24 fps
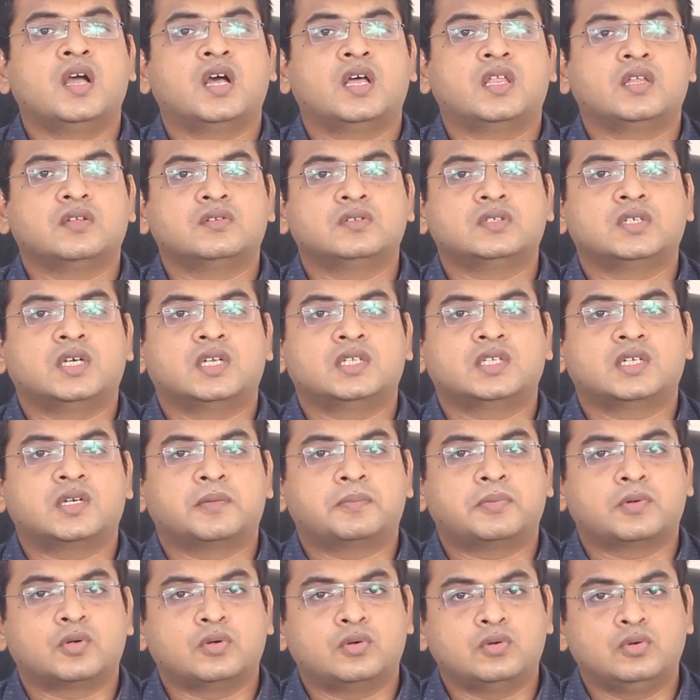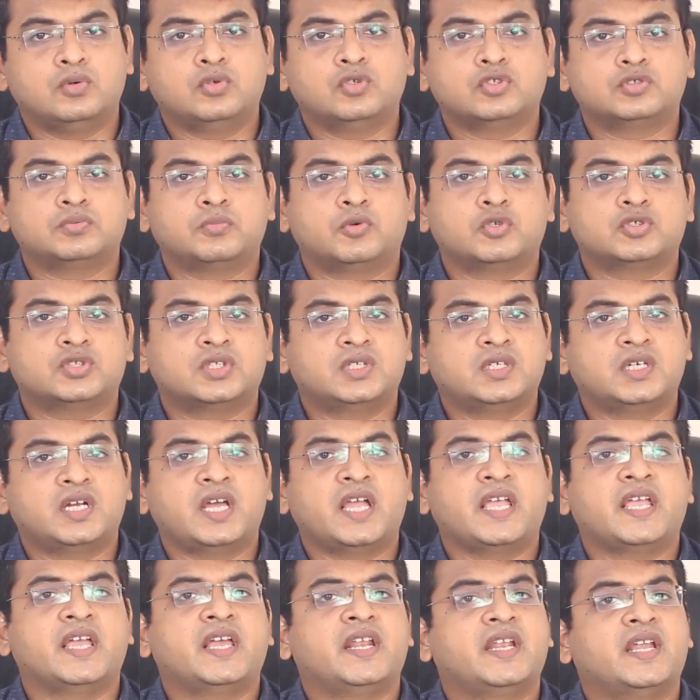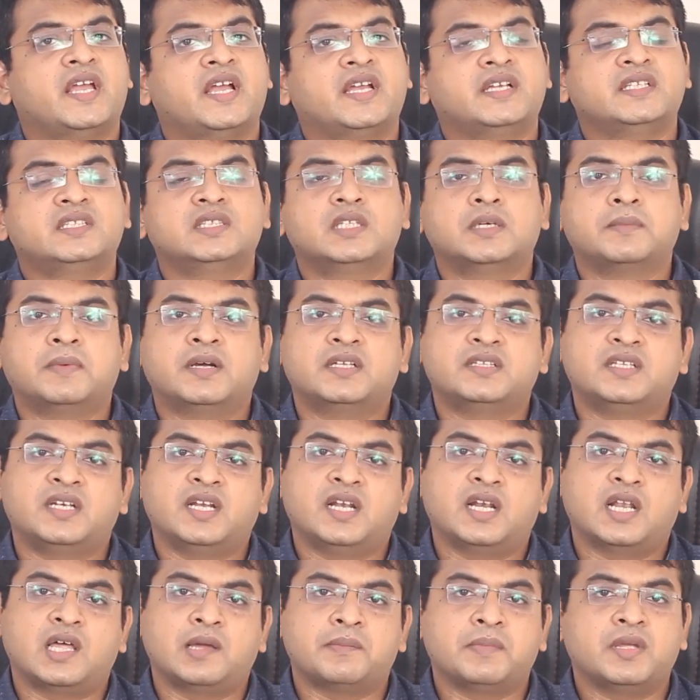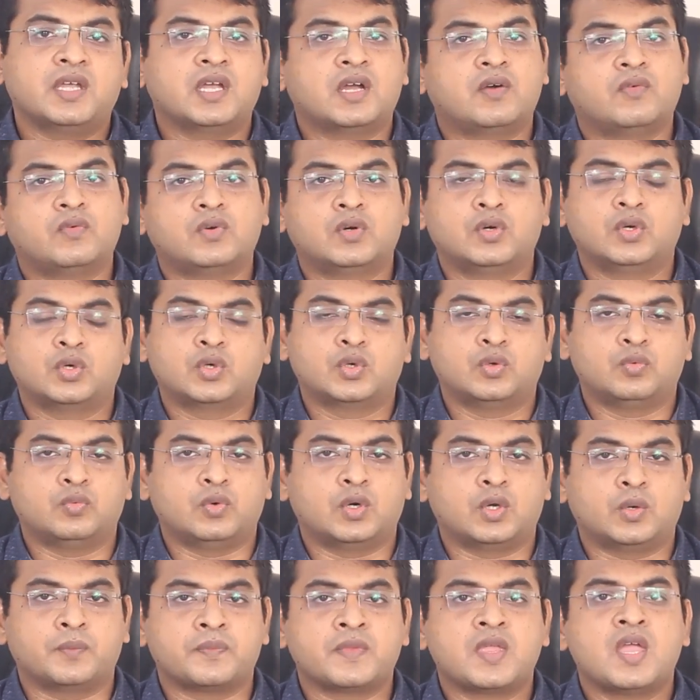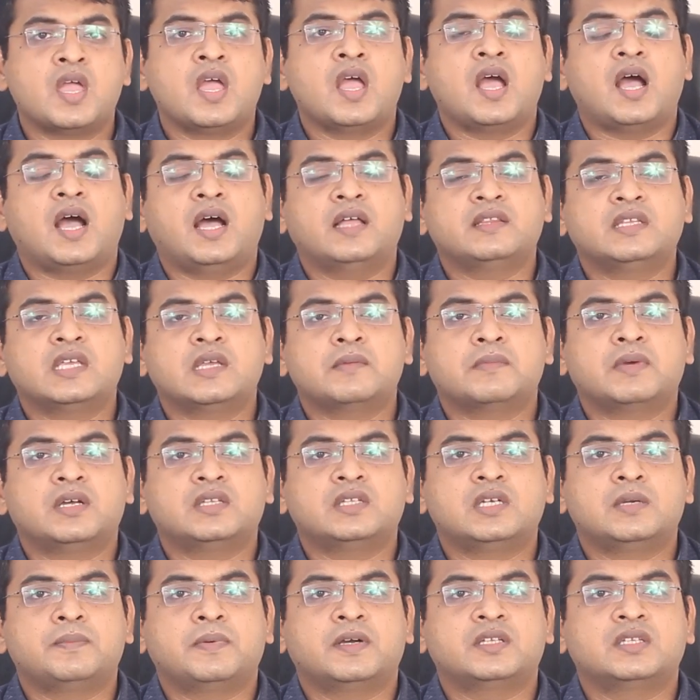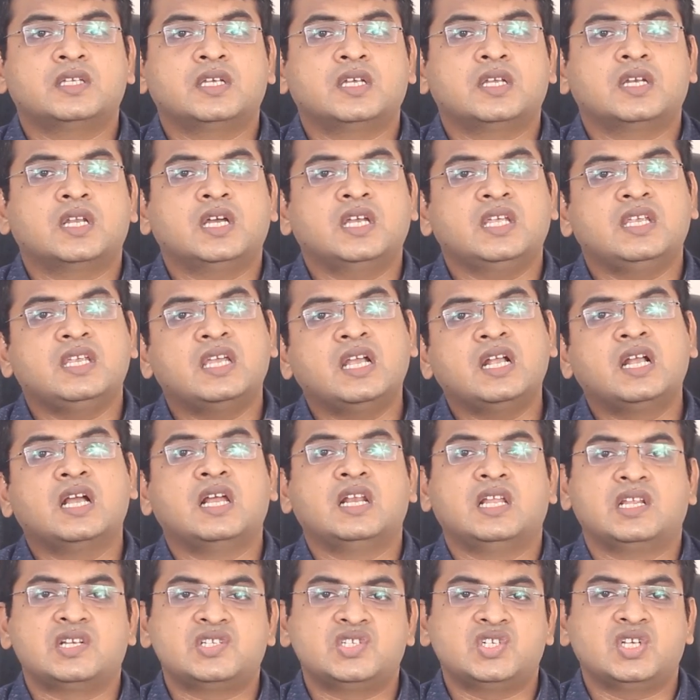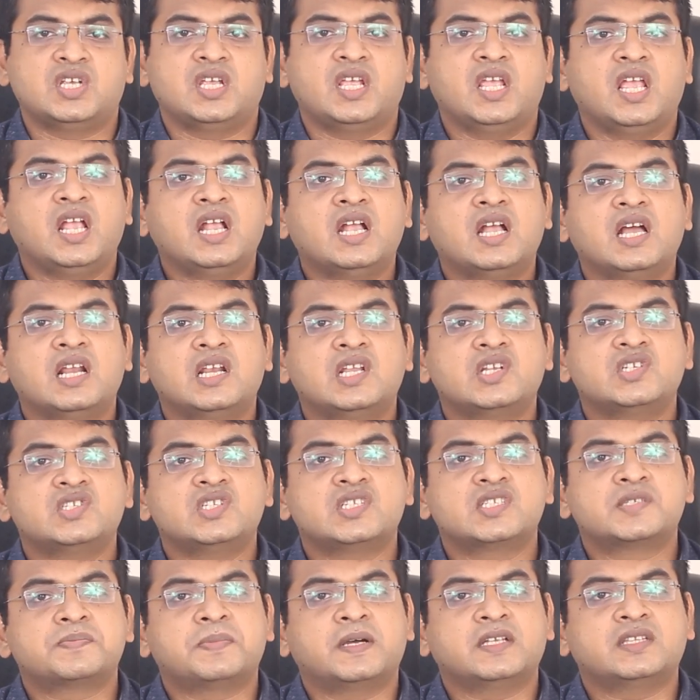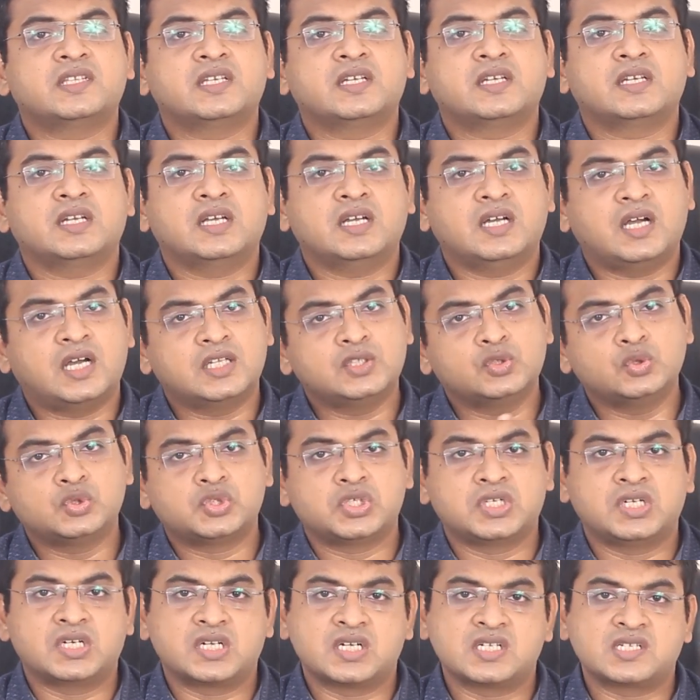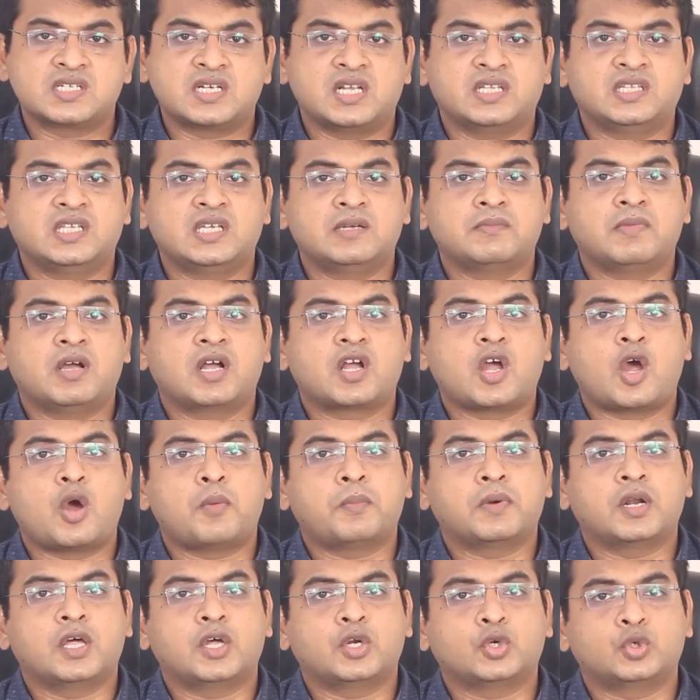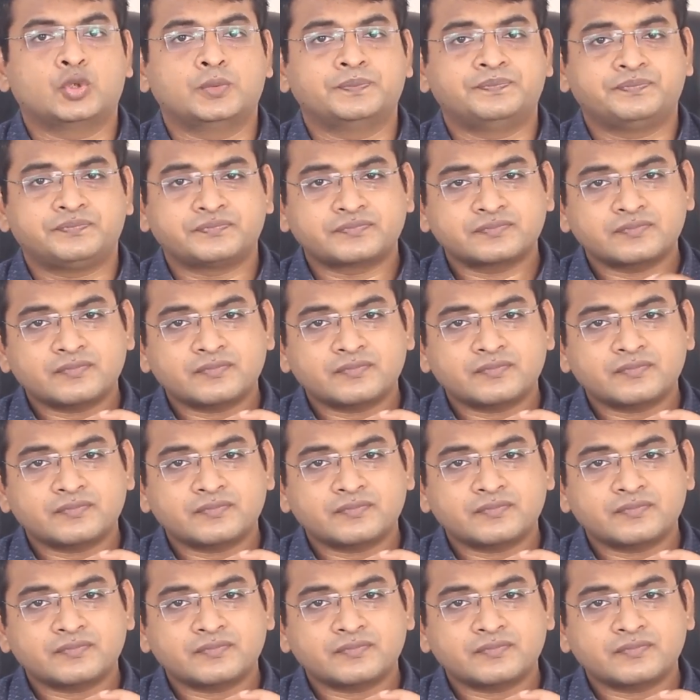அதாவது அதுக்கப்புறம் லூஸ் மோஷன் டயரியா இந்த மாதிரி எல்லாமே அவங்களுக்கும் வரும் அதே மாதிரி பார்த்திங்கன்னா எக் அலர்ஜி எக் அலர்ஜிஸ் பார்த்திங்கன்னா அதுவும் சில்ட்ரன்ஸில் அதிகமாக காமனாக இருக்கும்